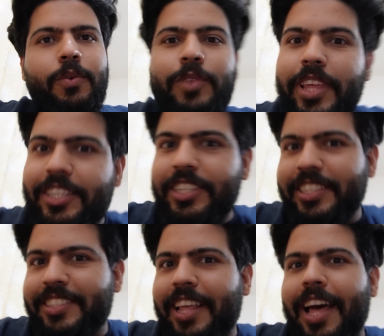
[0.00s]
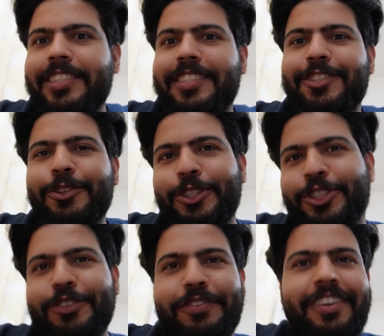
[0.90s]
واذا كنت تتعاجز تروح
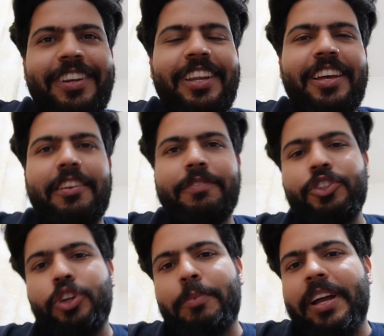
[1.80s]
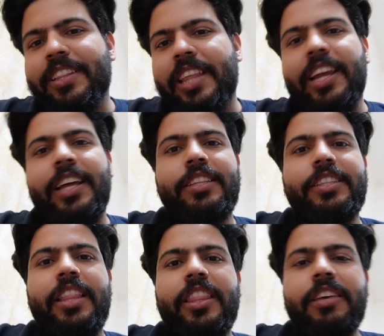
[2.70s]
تشوف الفيديو مال طريقه
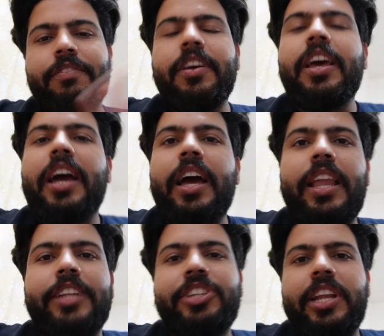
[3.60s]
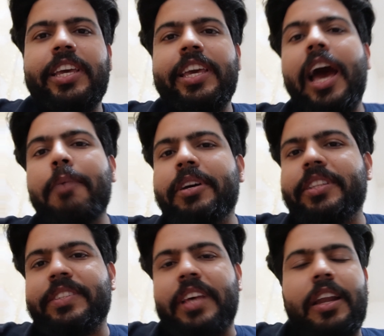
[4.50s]
التنظيف خل احكي لك اياه
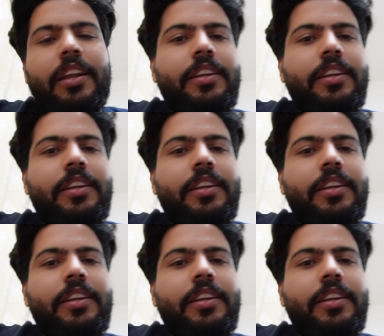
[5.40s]
باختصار